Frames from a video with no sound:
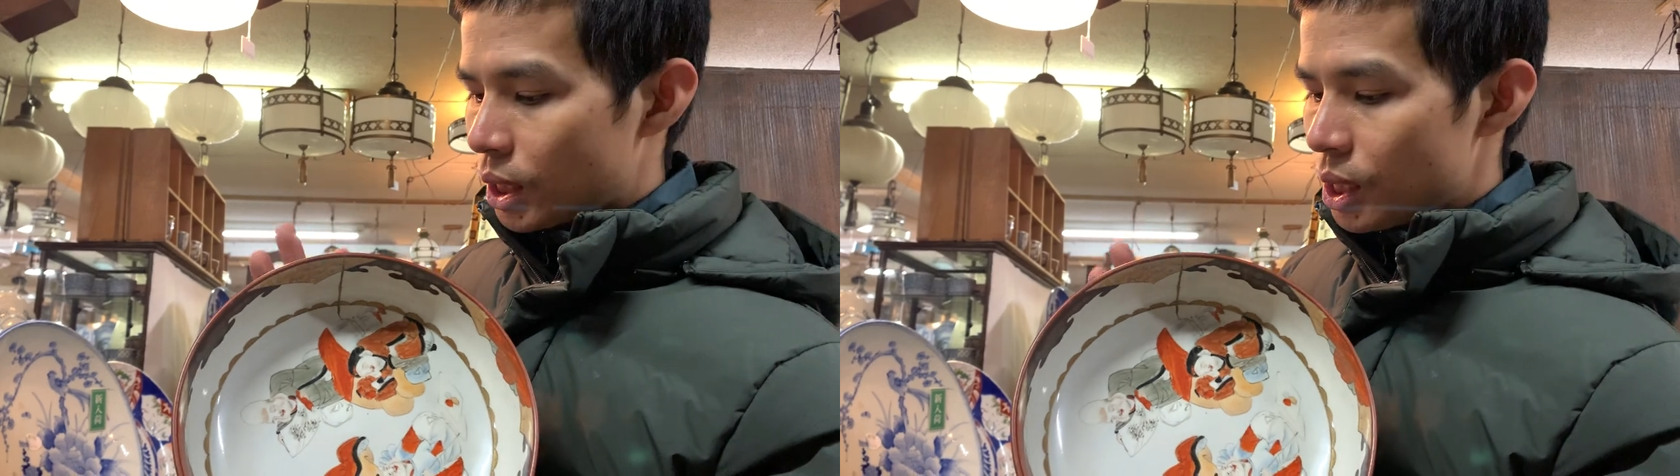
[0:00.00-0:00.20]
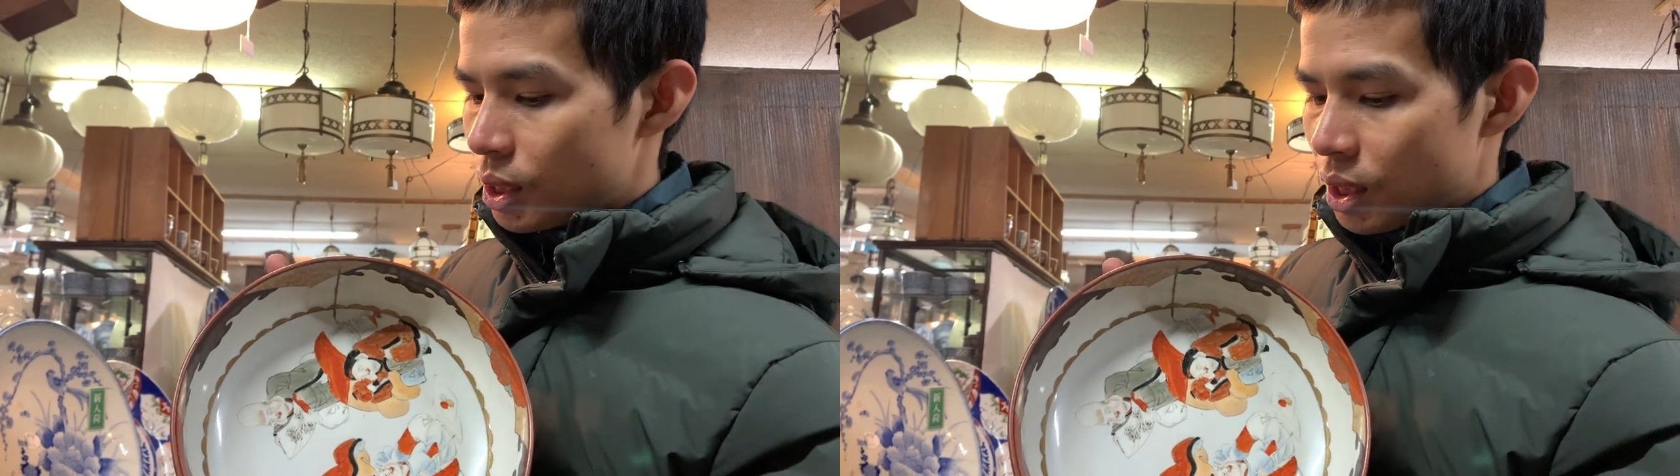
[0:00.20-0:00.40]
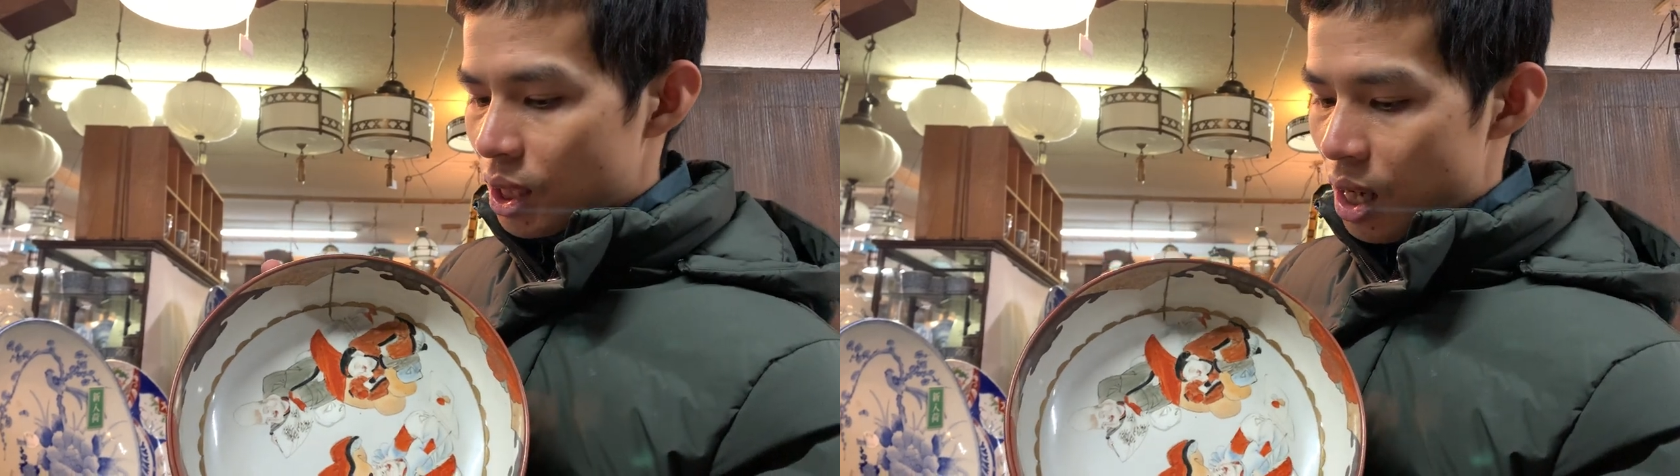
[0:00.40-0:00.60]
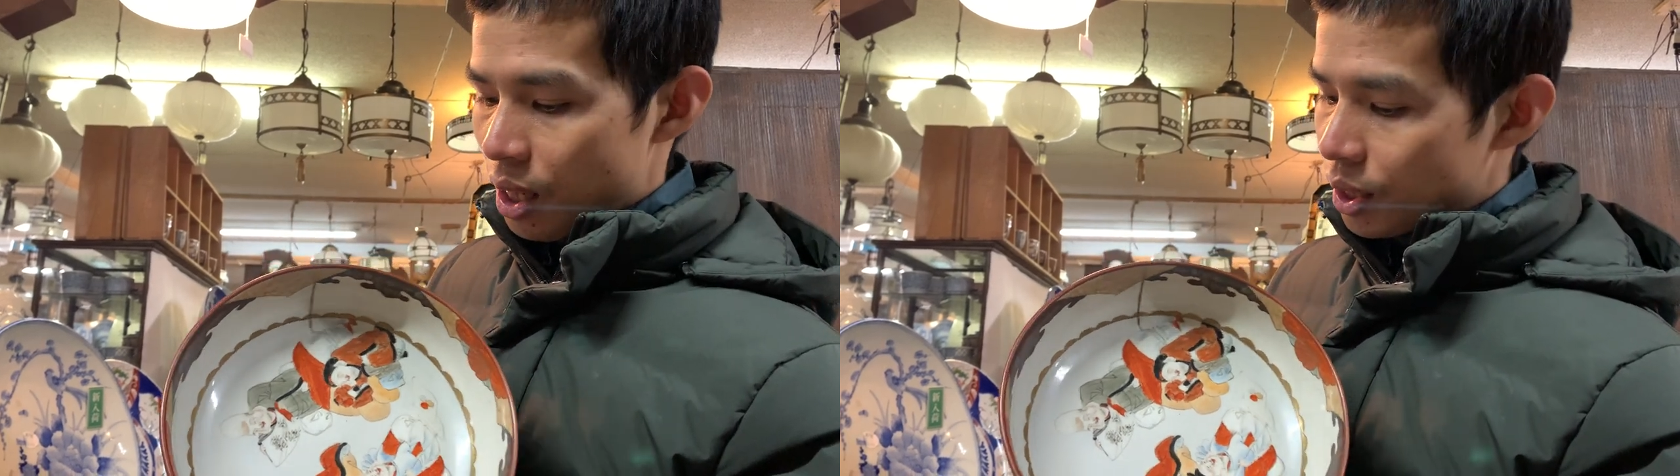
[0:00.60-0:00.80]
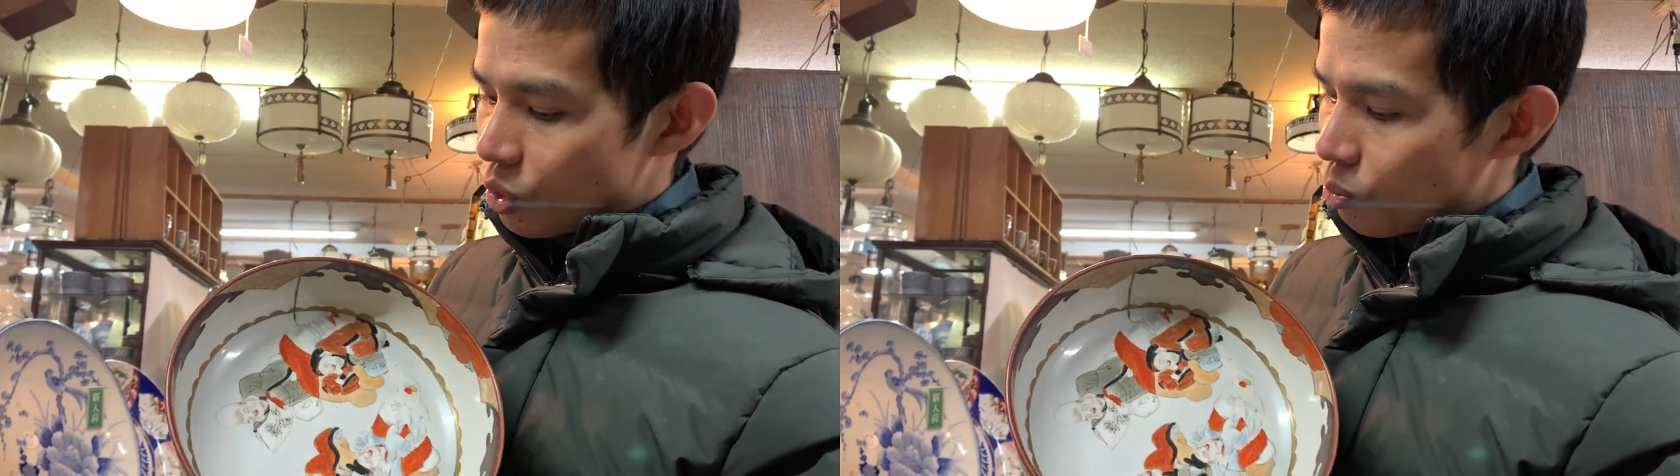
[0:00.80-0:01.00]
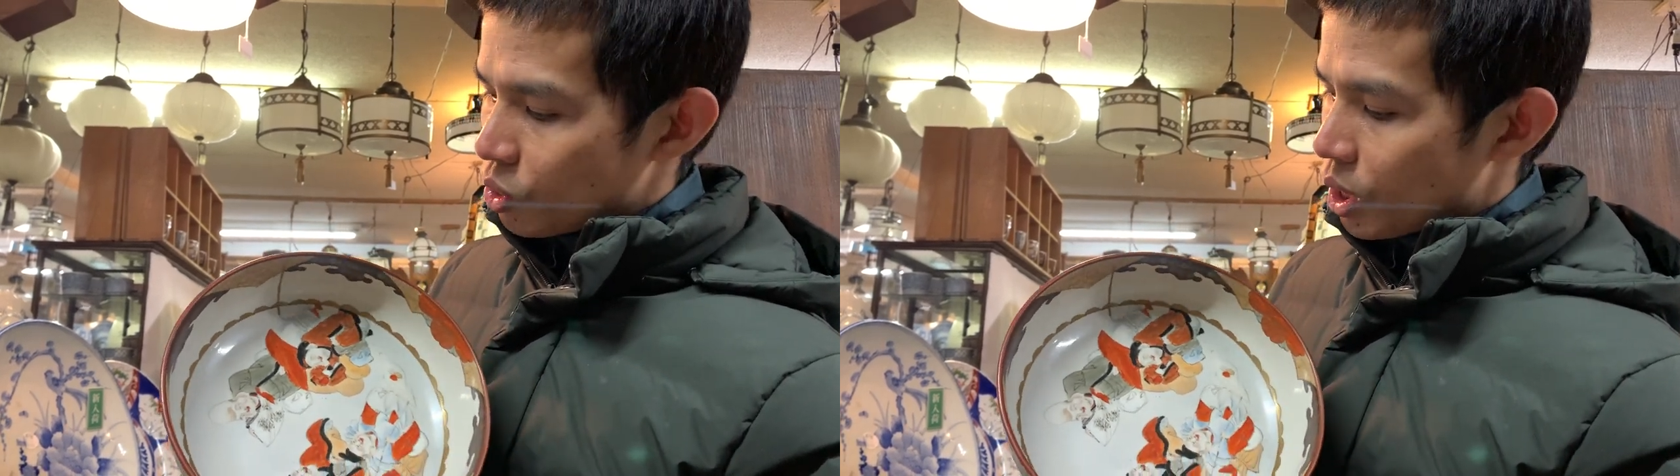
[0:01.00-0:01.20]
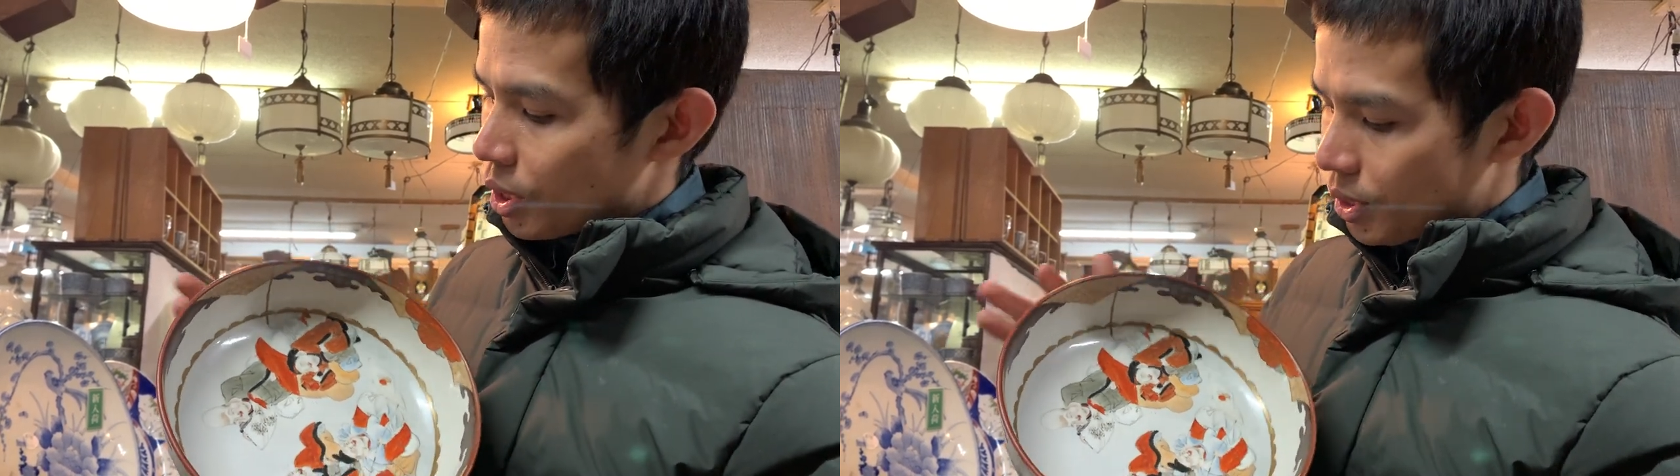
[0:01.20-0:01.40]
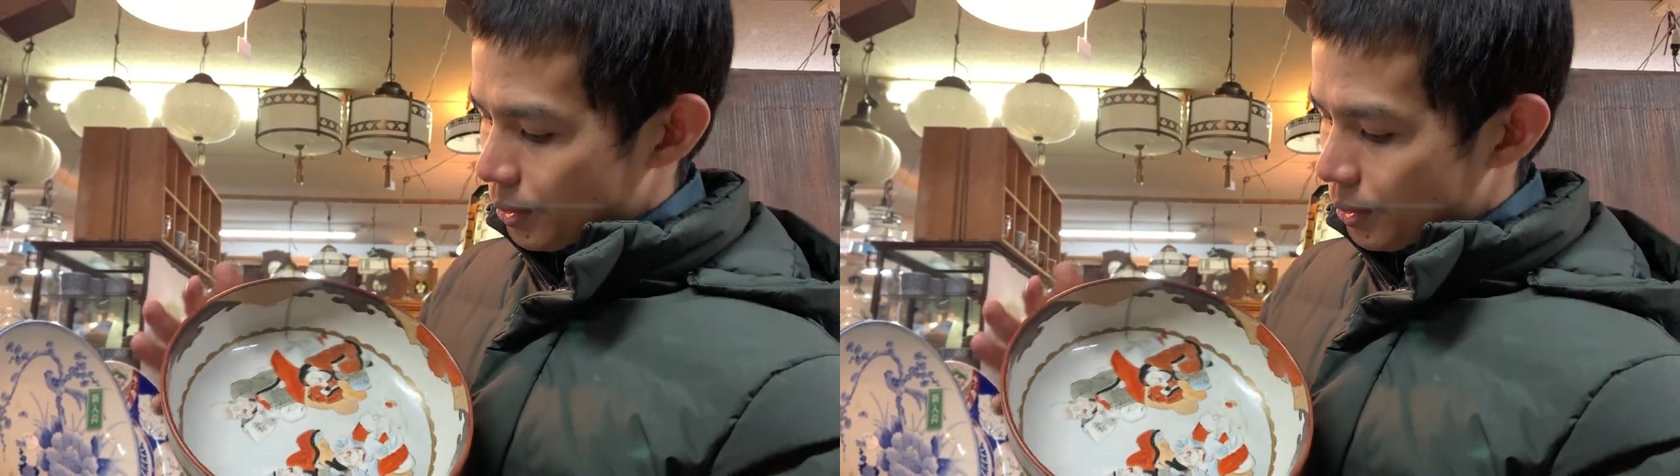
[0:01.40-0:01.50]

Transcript: tiết ở đây thôi mọi người